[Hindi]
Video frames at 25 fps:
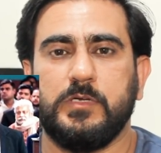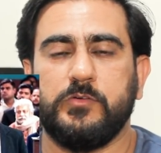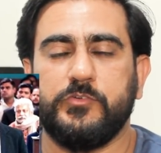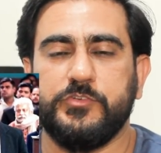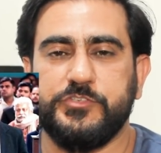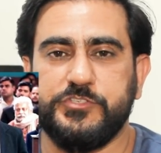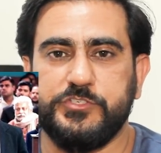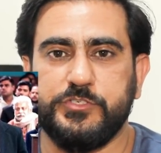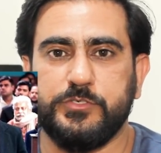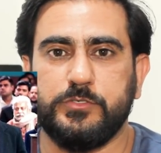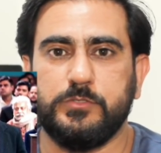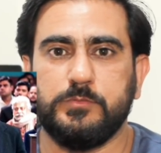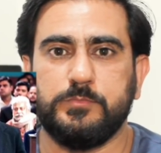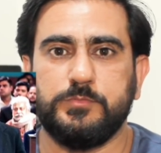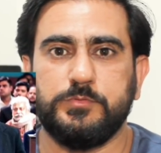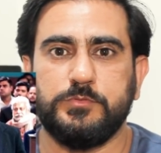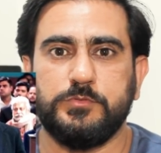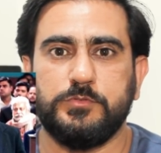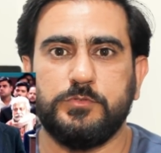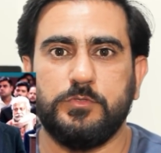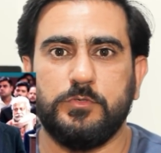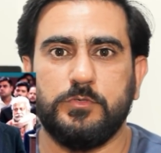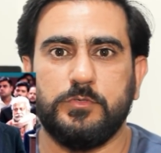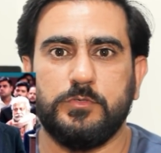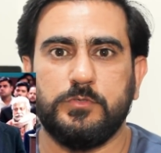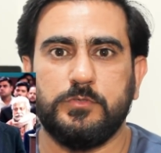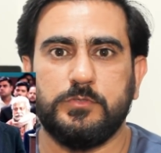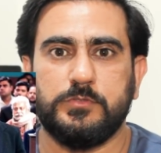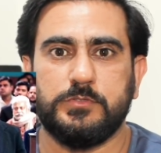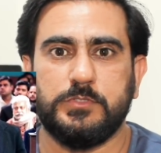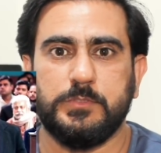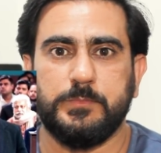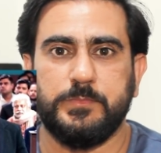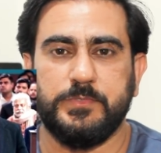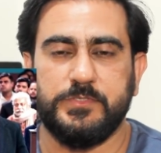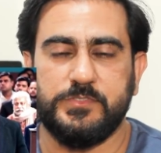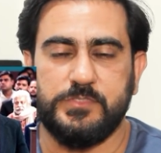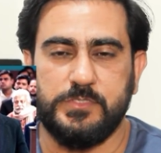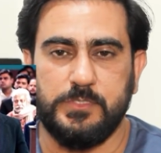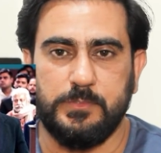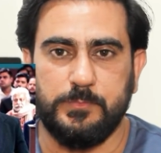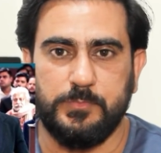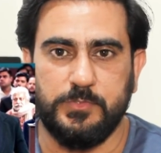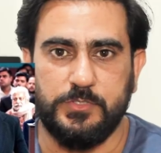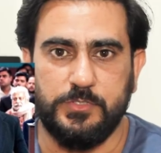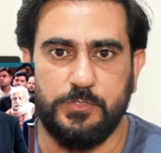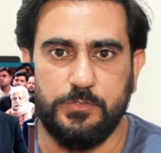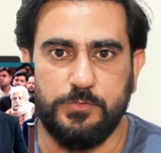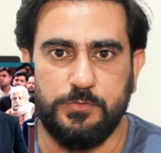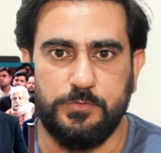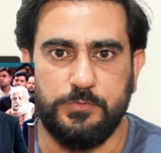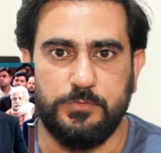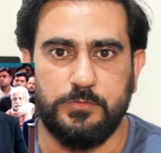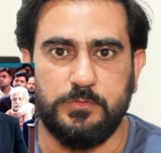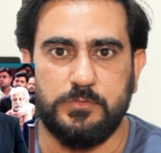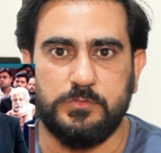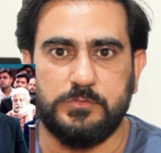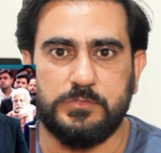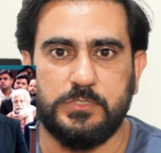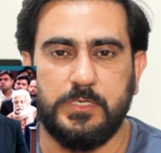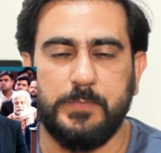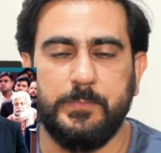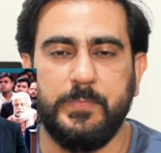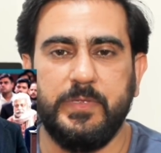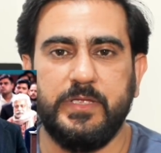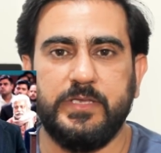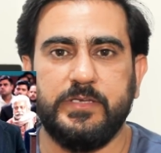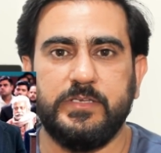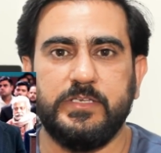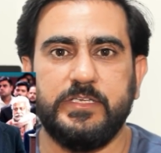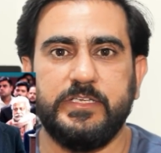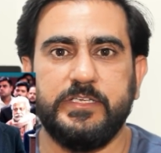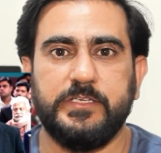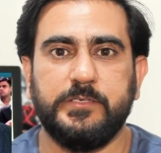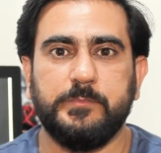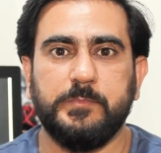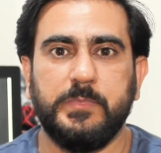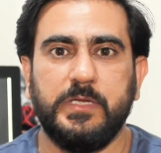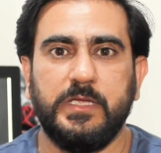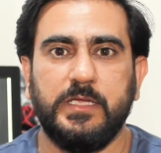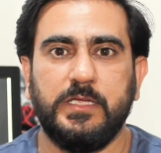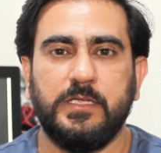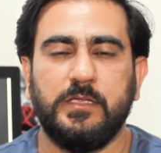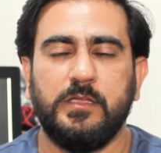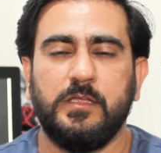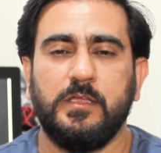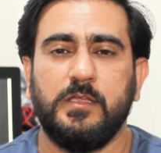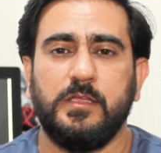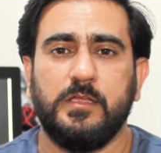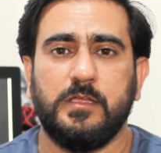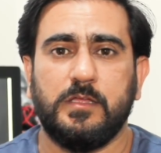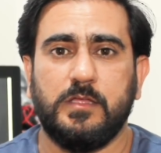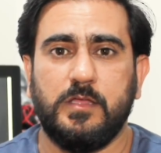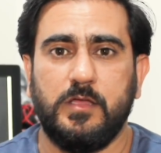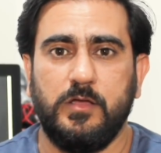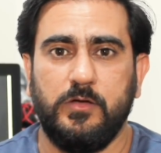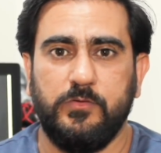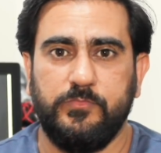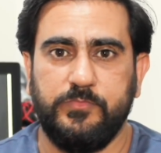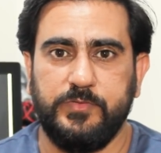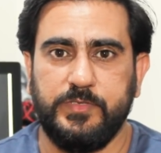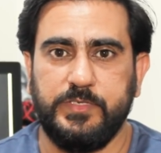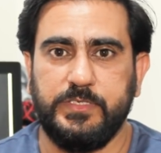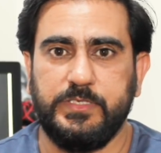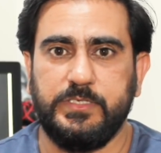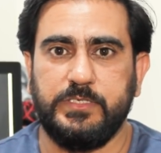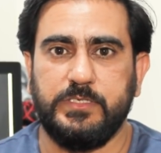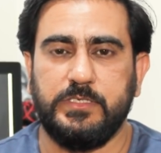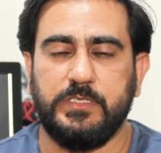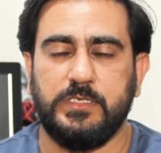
ऋषि कपूर और तपस्या पन्नू उसके मेन लीड में है काफ़ी